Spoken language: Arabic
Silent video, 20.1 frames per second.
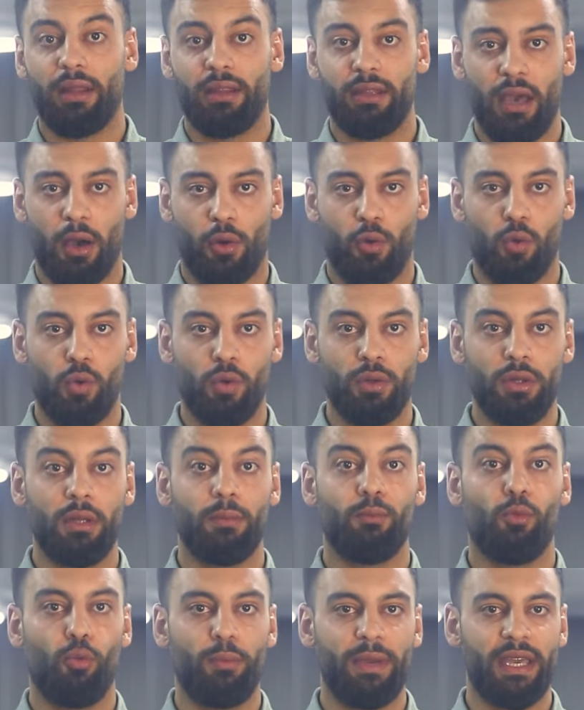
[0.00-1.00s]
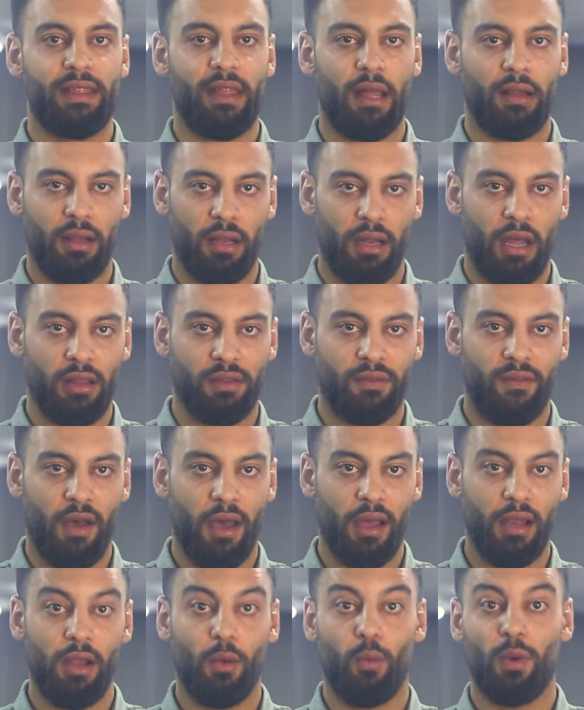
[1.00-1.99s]
قد يكون مميتا
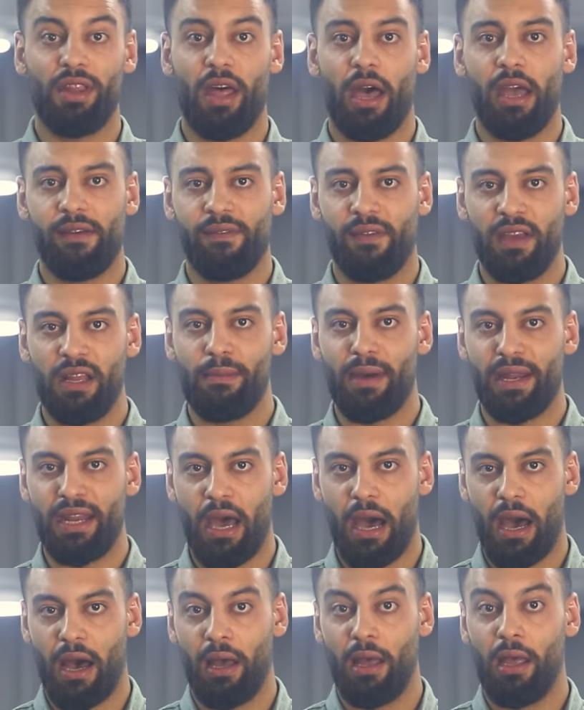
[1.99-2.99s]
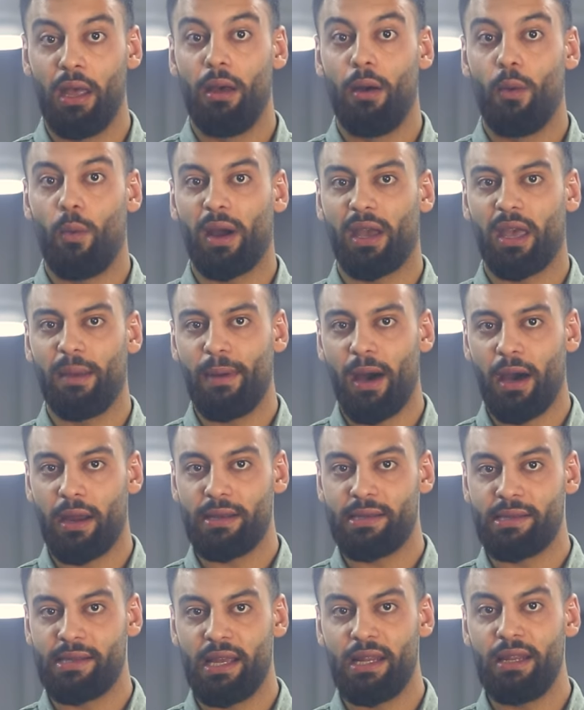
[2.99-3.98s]
للأطفال وضعيفي المناعة وكبار
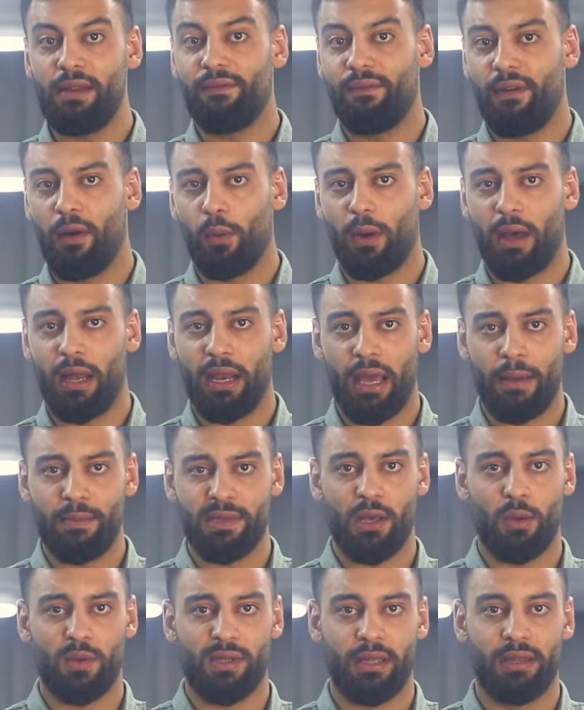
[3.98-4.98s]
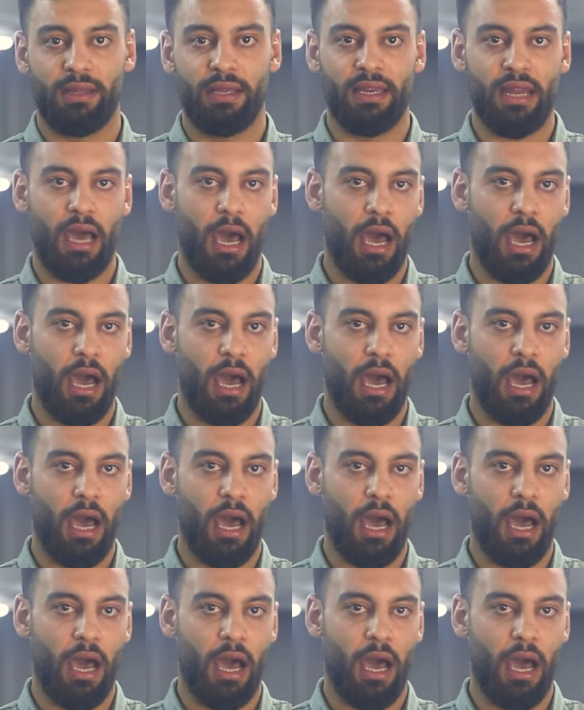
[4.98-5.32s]
السن فوق ال 65